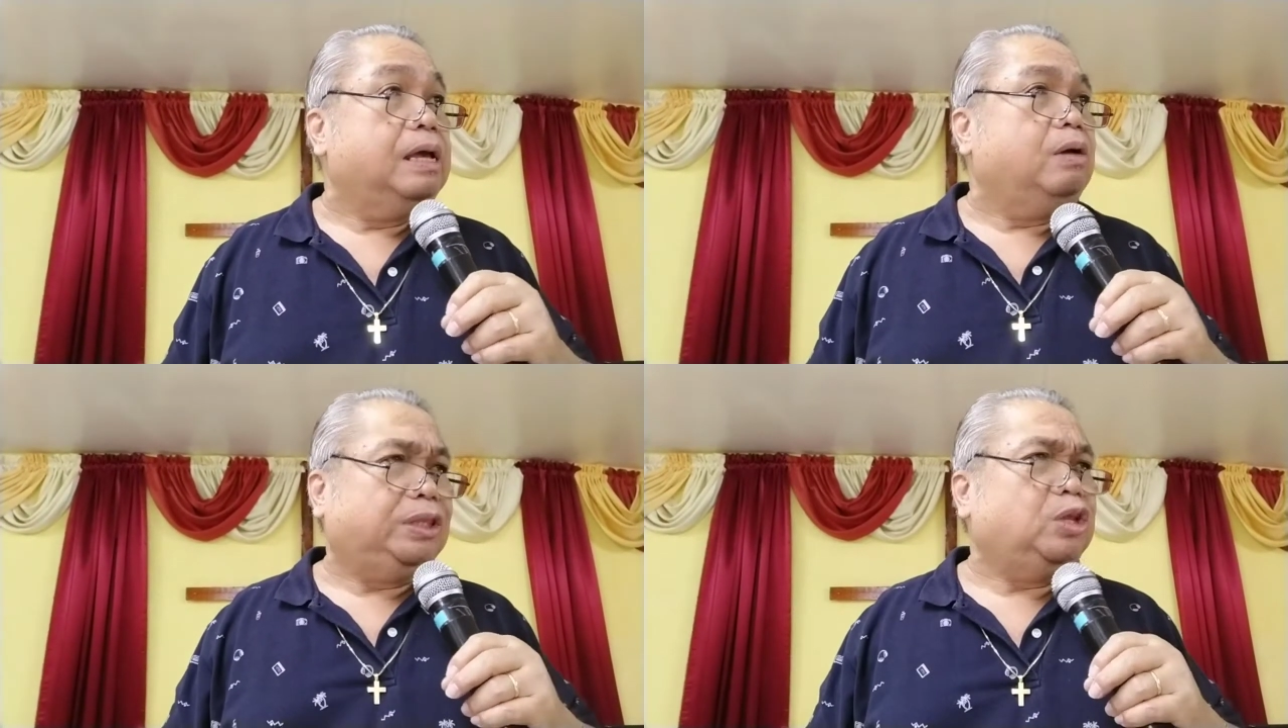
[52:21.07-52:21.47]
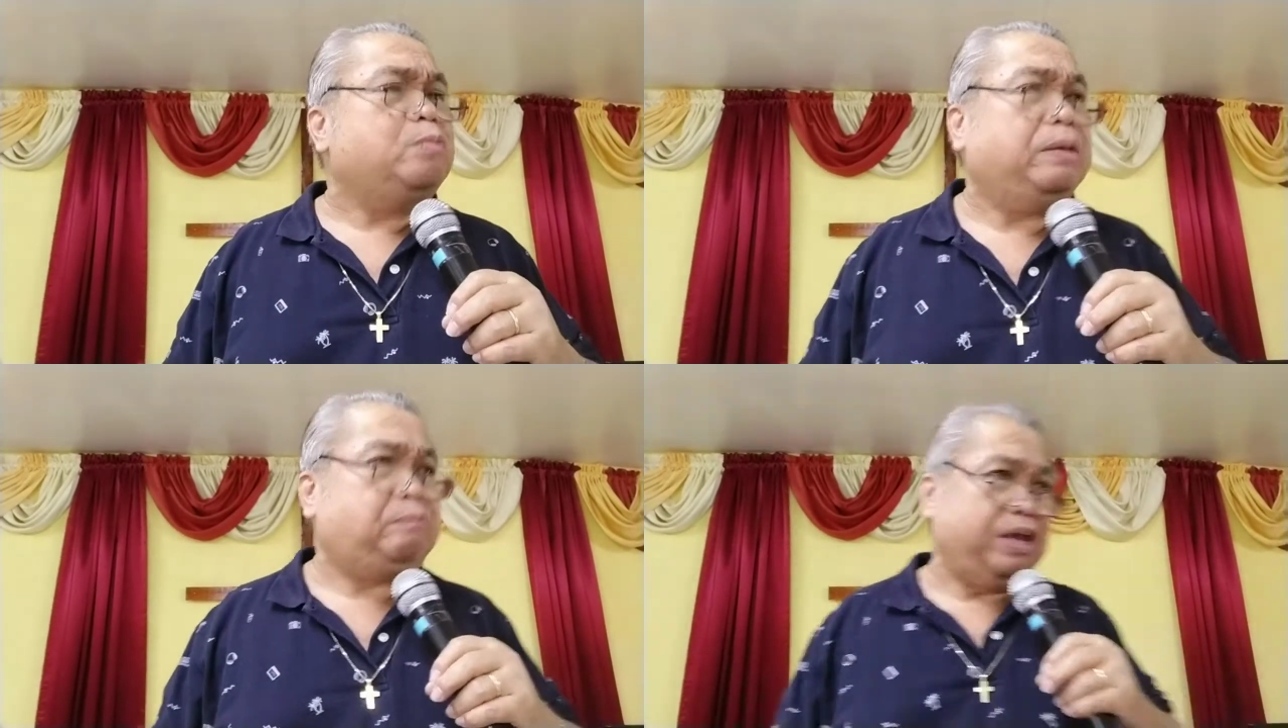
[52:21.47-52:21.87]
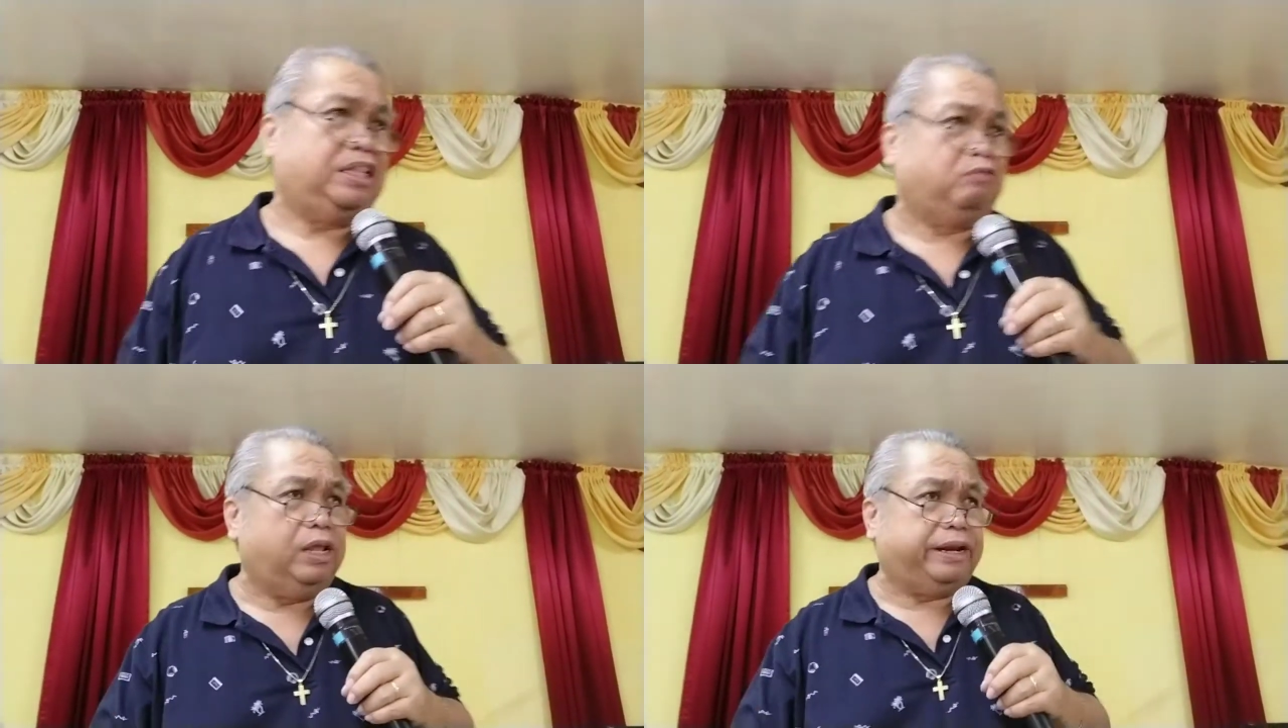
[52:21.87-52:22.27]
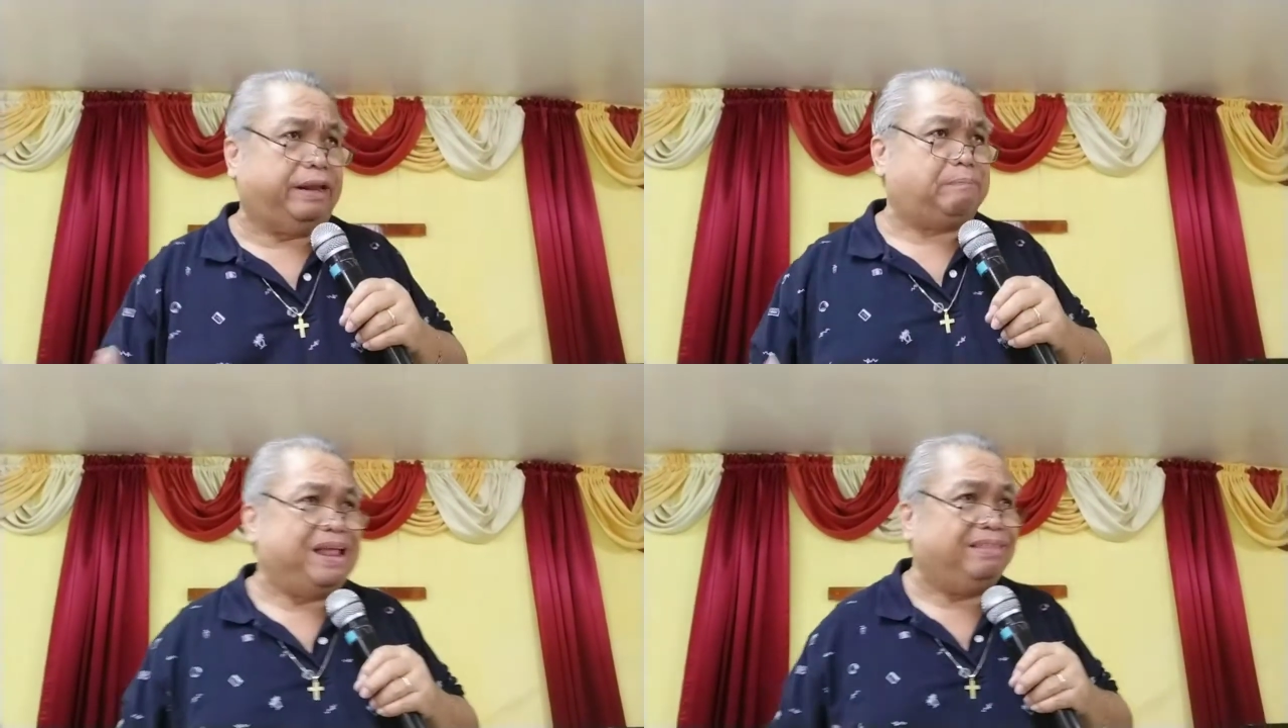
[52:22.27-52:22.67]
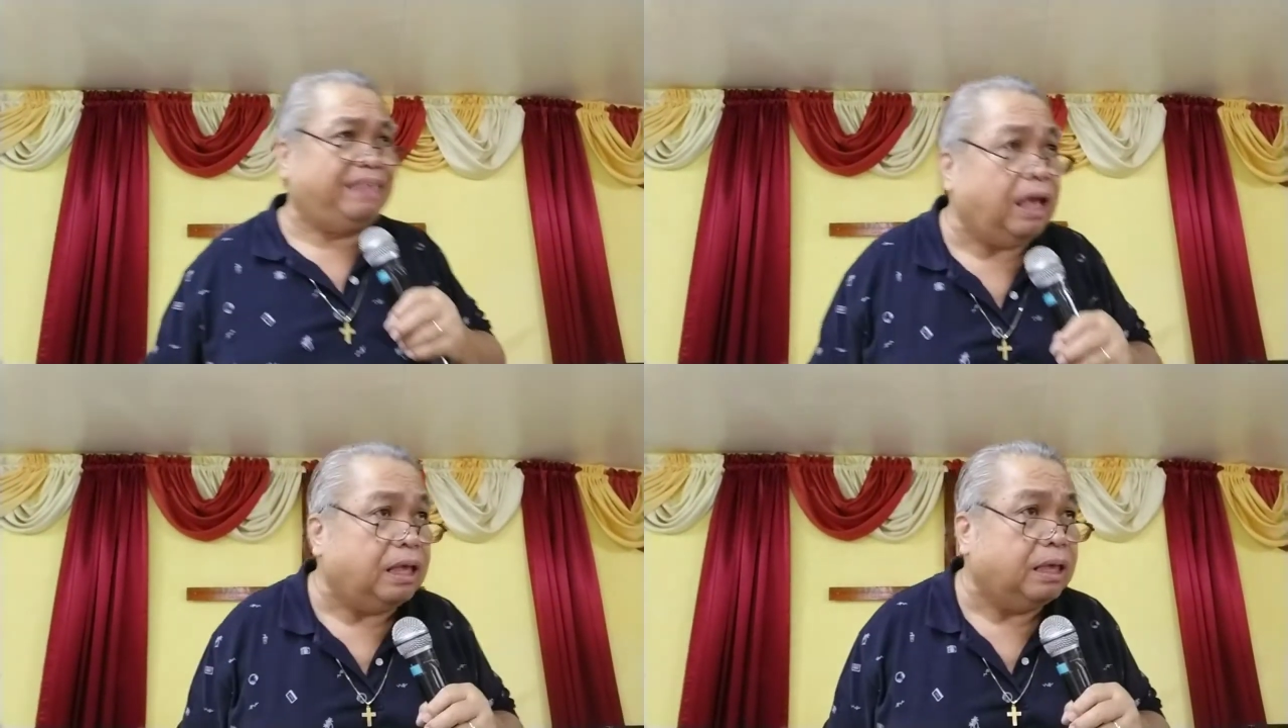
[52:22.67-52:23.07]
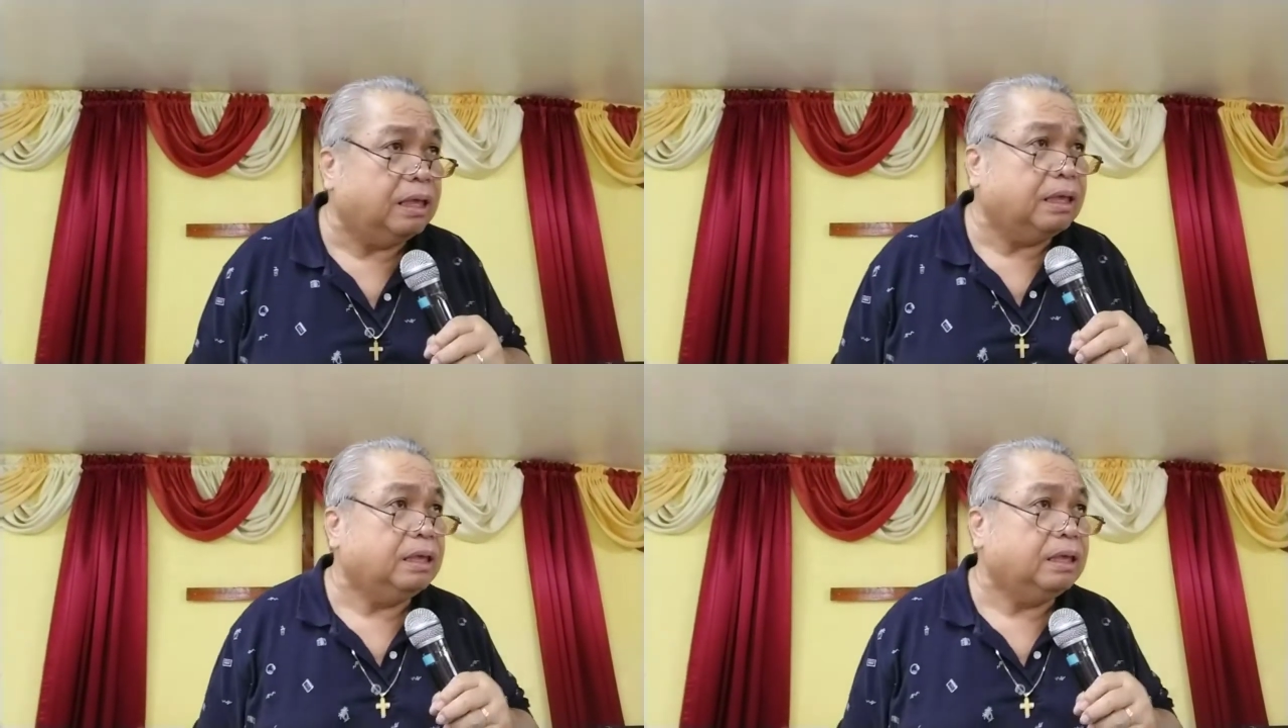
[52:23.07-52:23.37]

What do you mean faithfully repenting?